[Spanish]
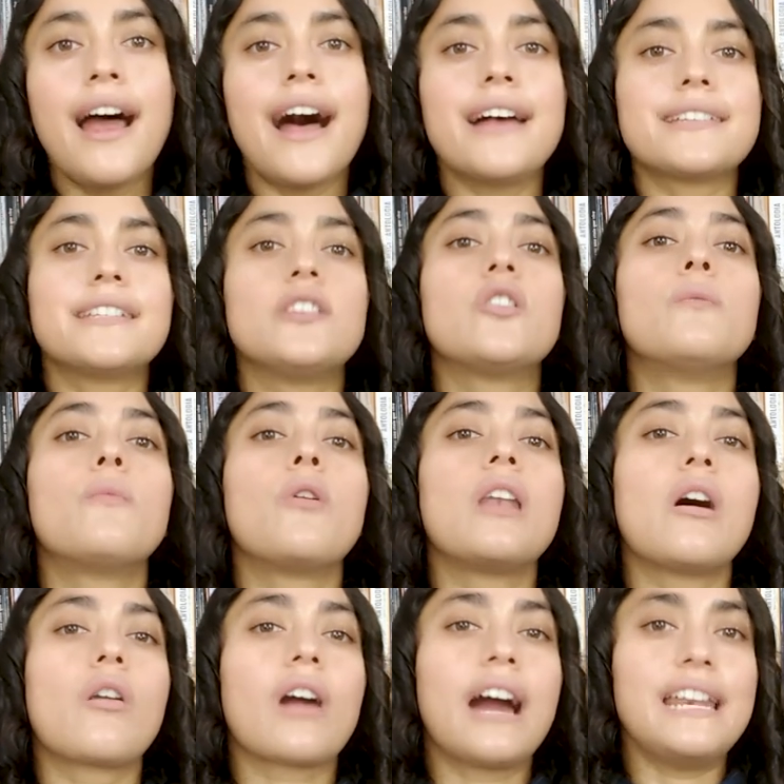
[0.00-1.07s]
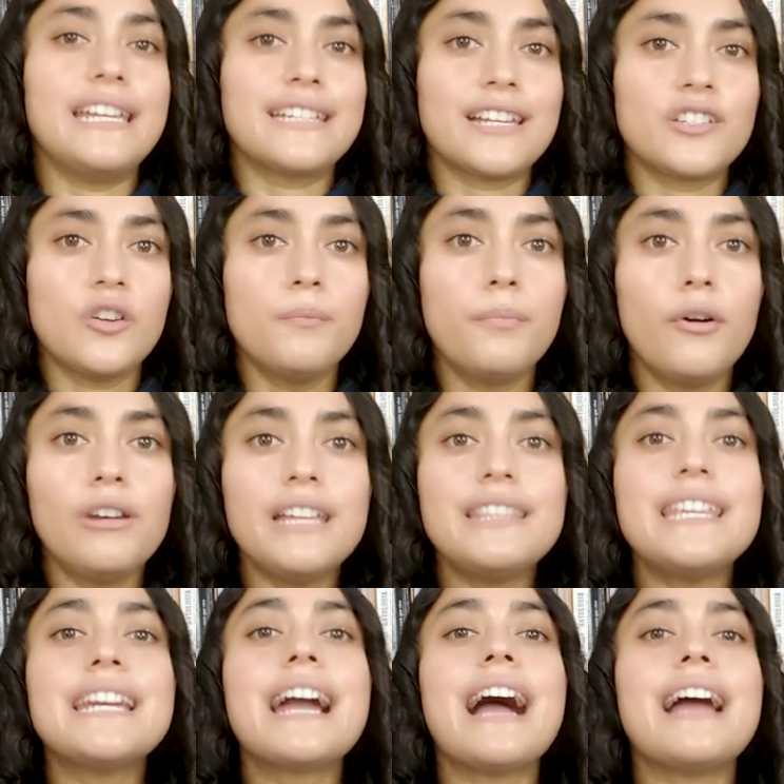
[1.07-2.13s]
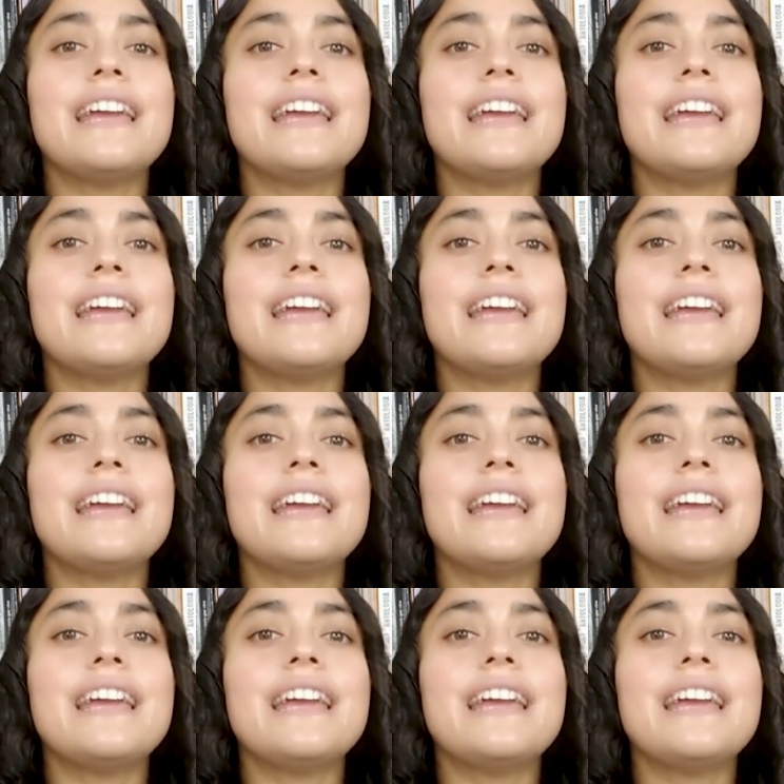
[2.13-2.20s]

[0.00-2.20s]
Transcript: así como la organización política